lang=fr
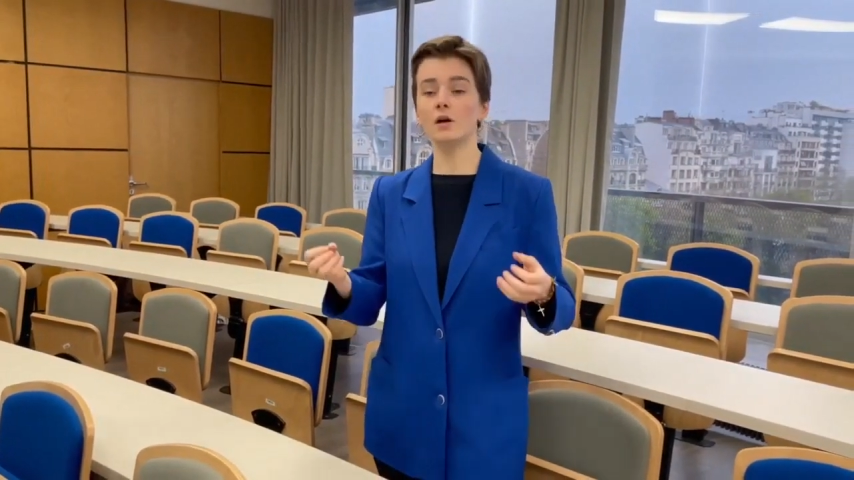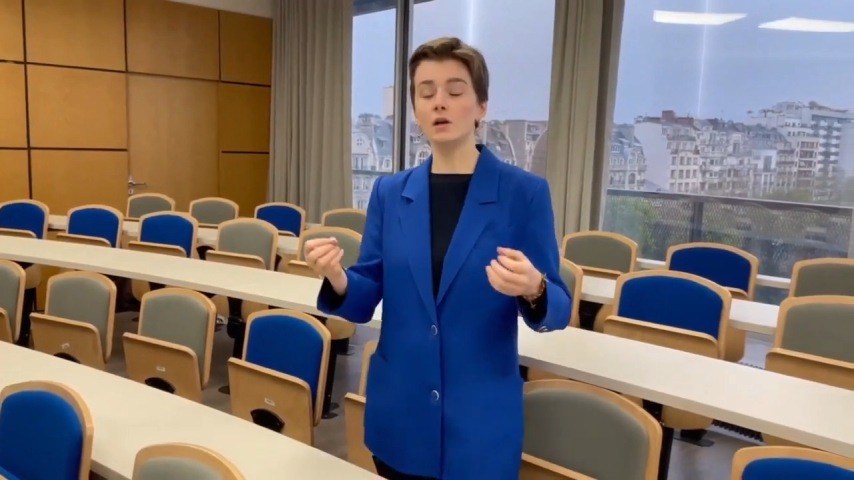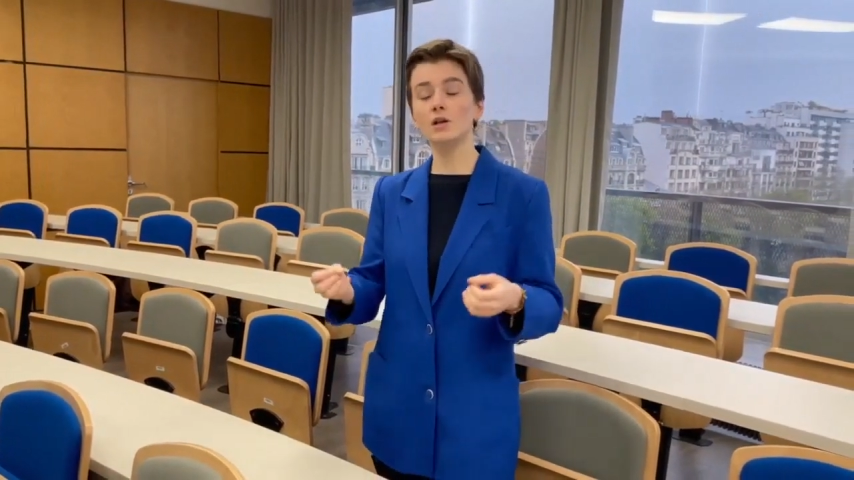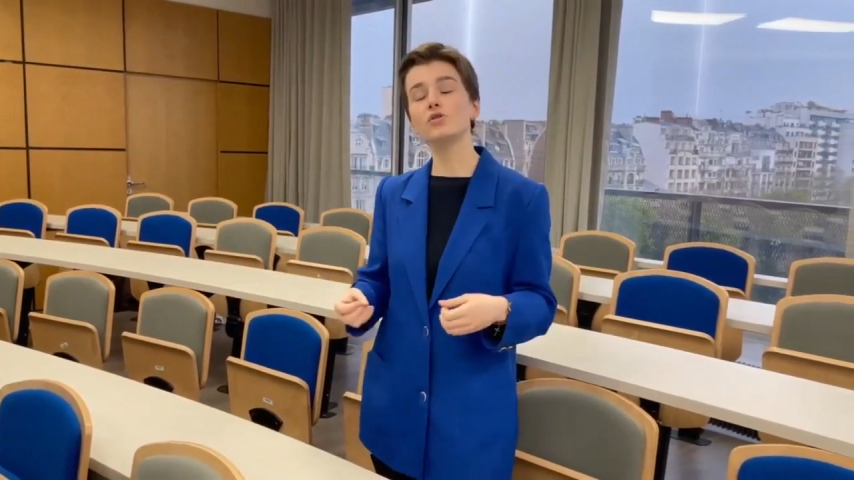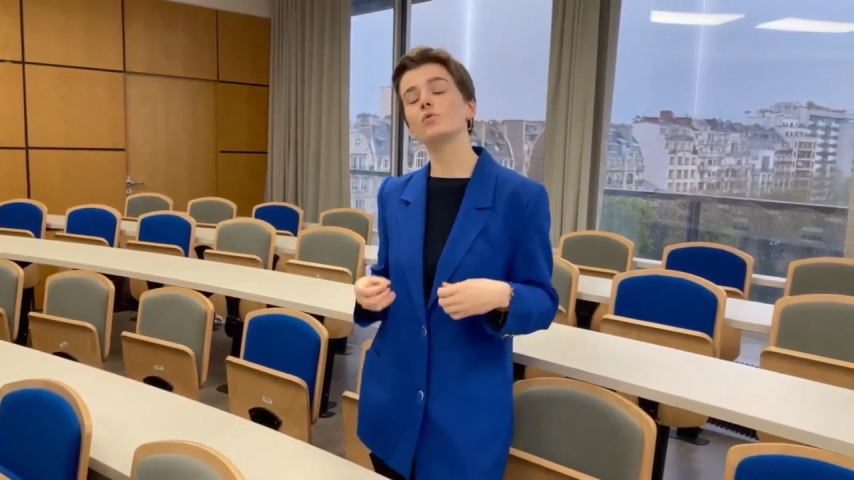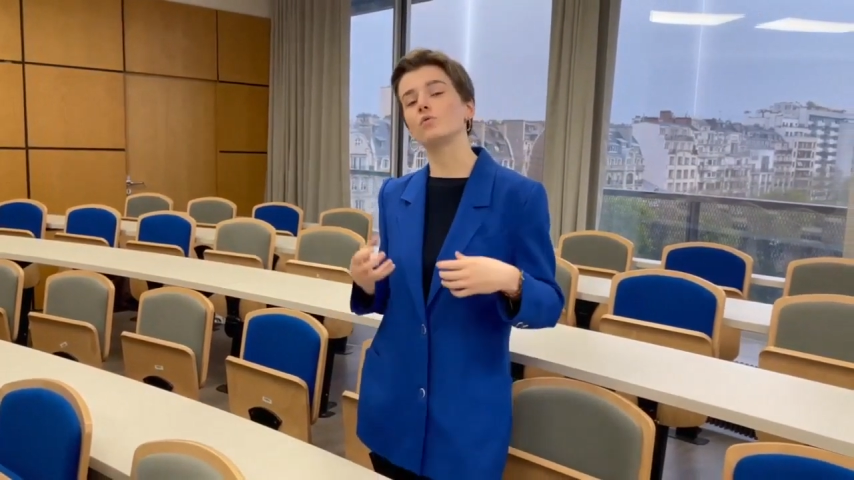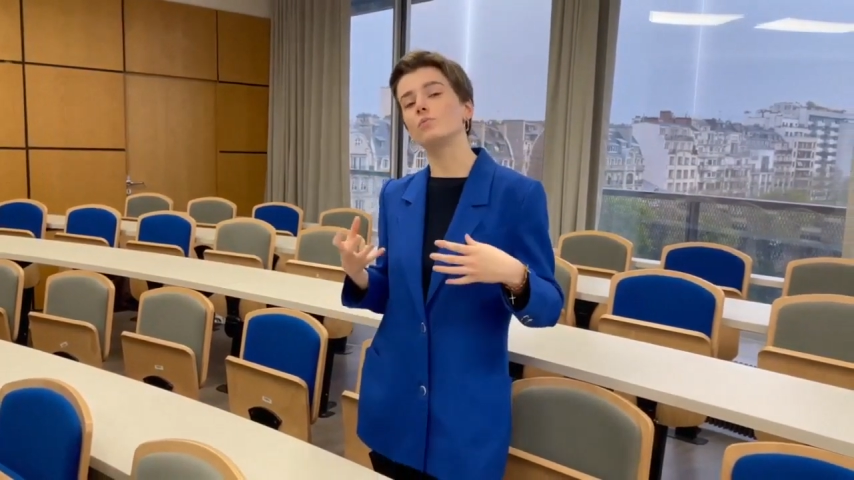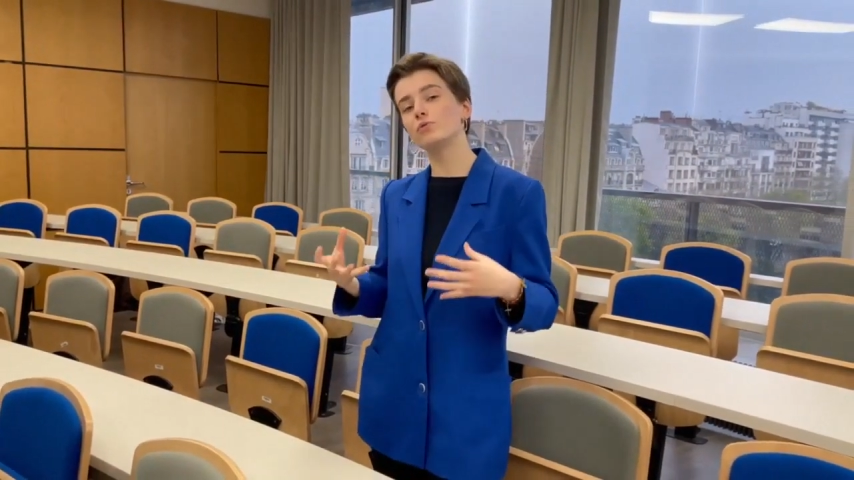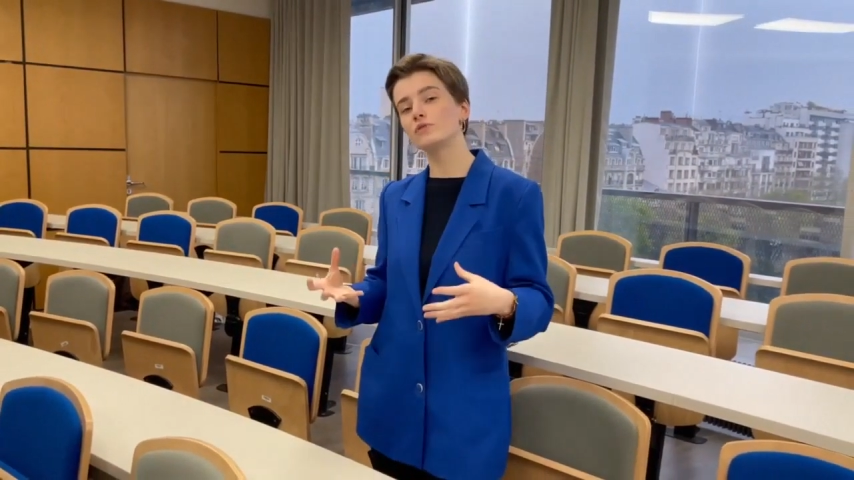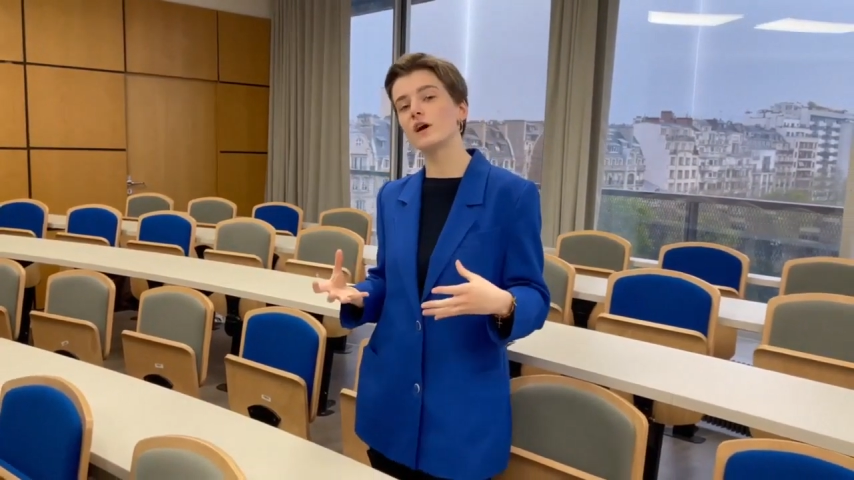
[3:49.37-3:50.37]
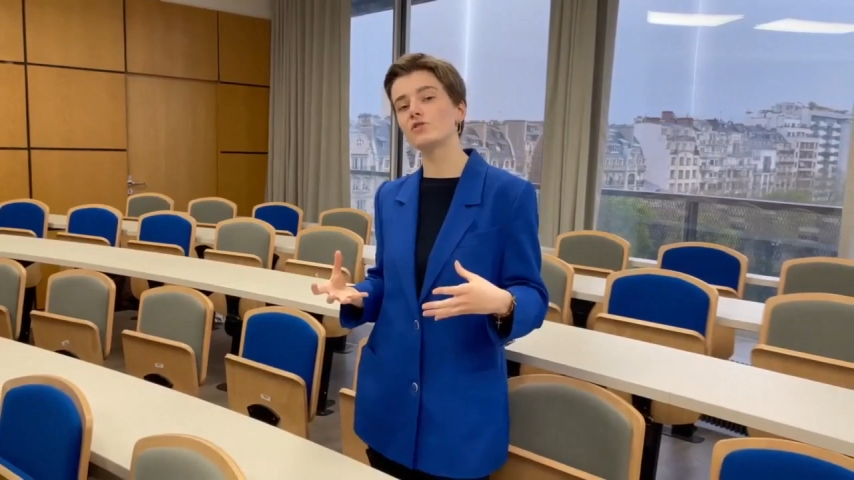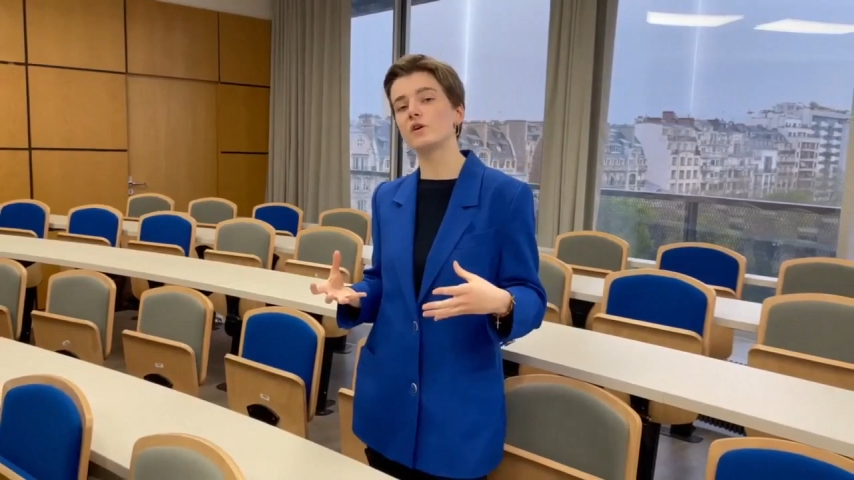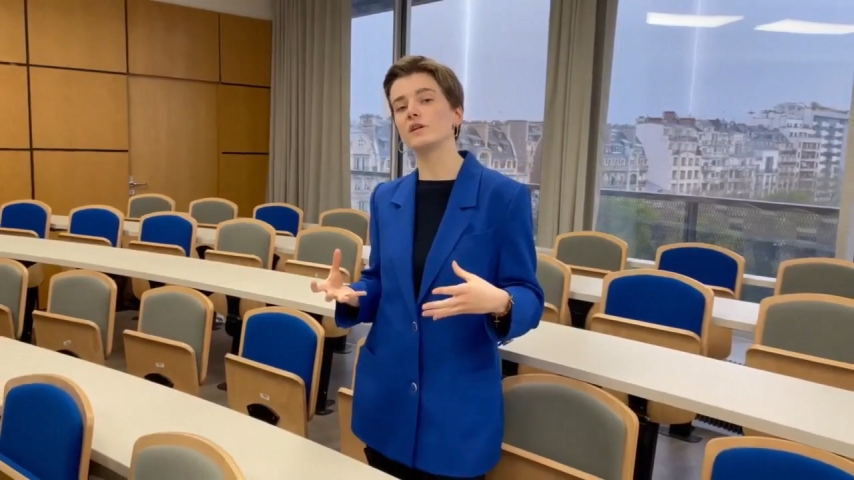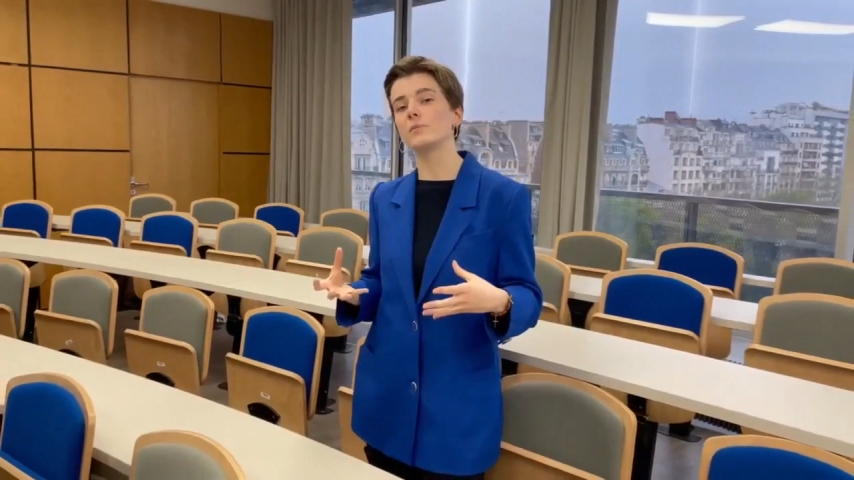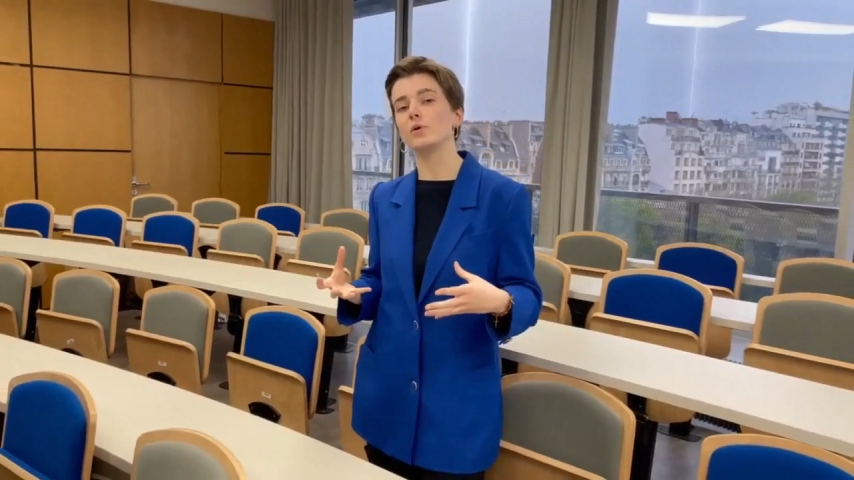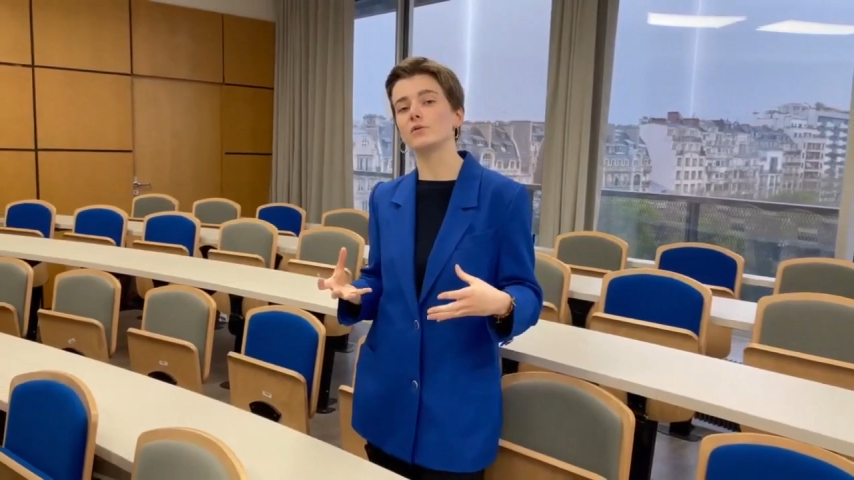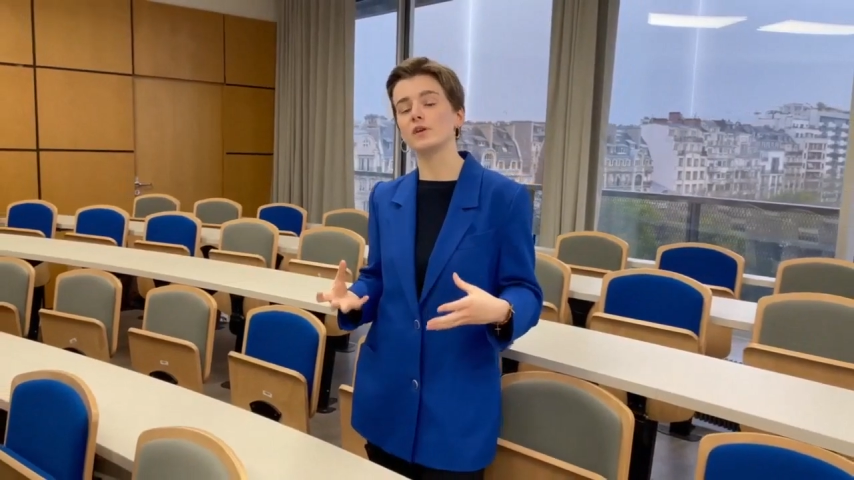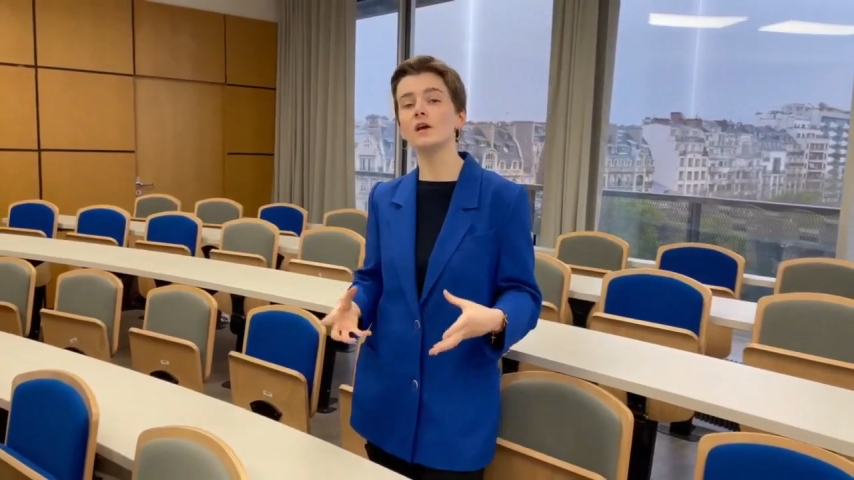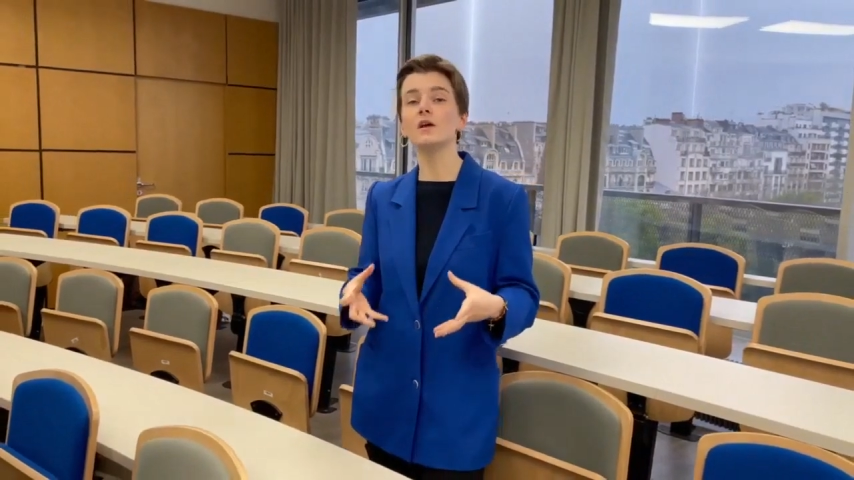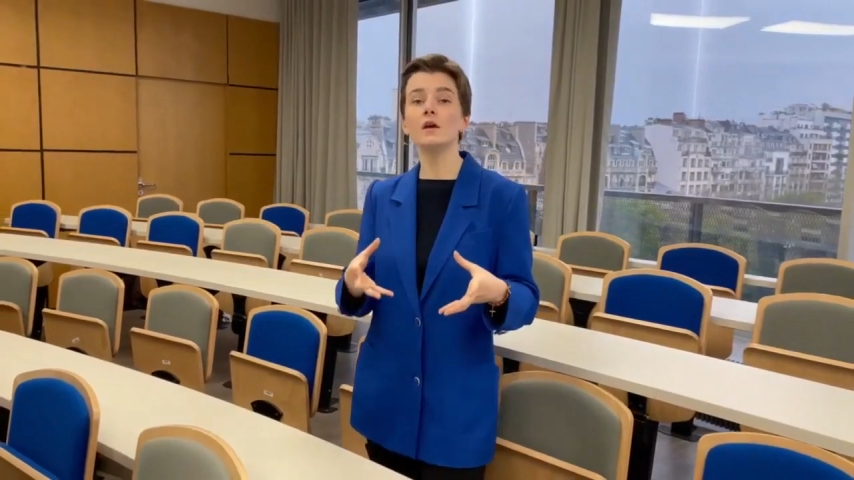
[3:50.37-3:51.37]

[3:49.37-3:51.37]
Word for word: les gens ont plus d'argent à dépenser